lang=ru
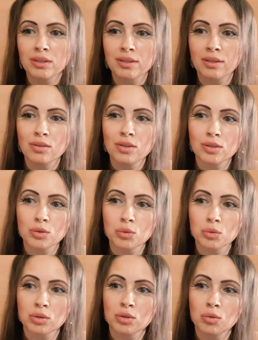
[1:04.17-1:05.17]
стал
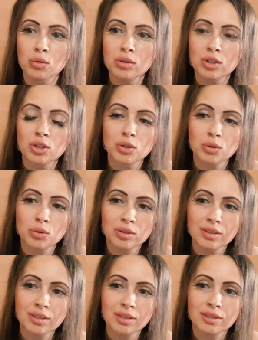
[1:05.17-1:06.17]
козой? Сколько же стоит
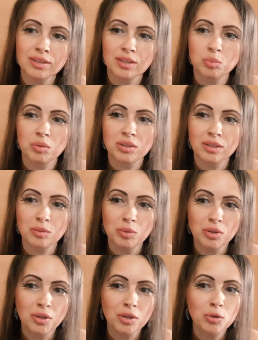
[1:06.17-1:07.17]
эта коза?» – спросил
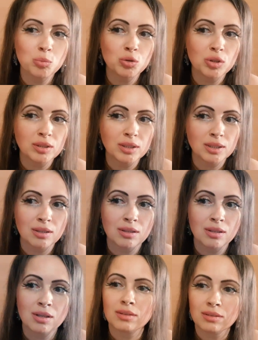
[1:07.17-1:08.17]
бедняк у мудреца.
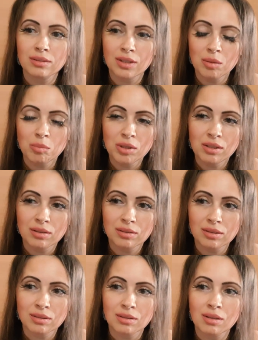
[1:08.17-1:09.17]
«Три
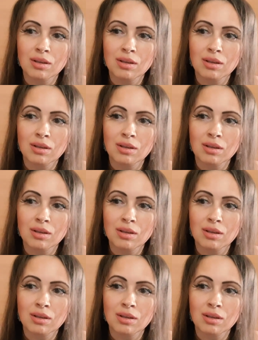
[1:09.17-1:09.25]
монеты».